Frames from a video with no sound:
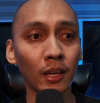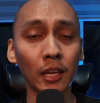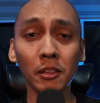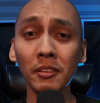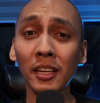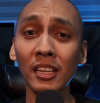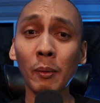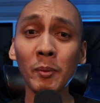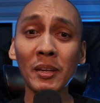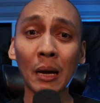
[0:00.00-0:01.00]
And hindi rin
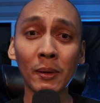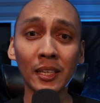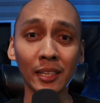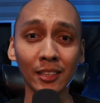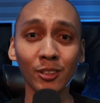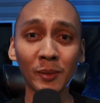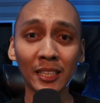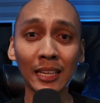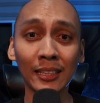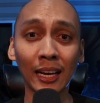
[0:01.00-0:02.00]
namin minamaliit yung
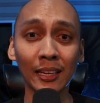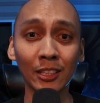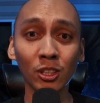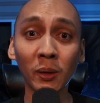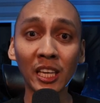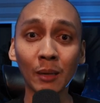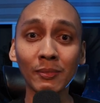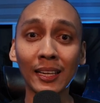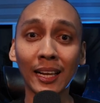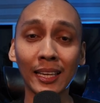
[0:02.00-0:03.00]
pinagdadaanan nyo. Mahirap
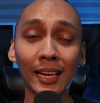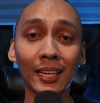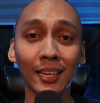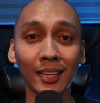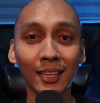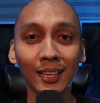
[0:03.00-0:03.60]
talaga yan.